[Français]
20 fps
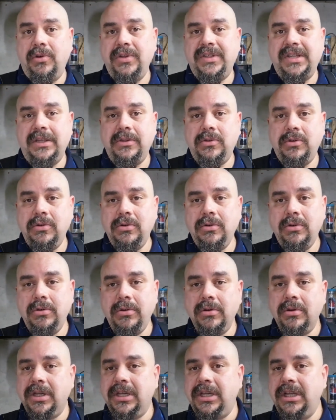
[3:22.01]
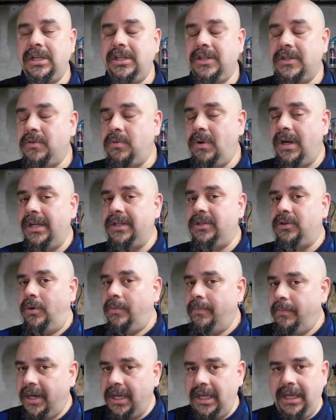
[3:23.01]
ossature, qu'il soit
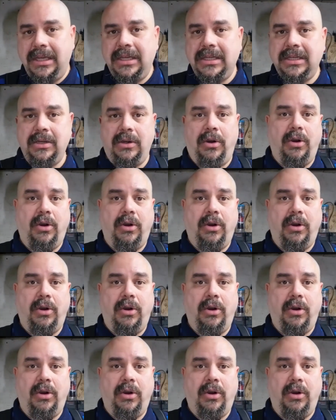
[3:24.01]
en briques,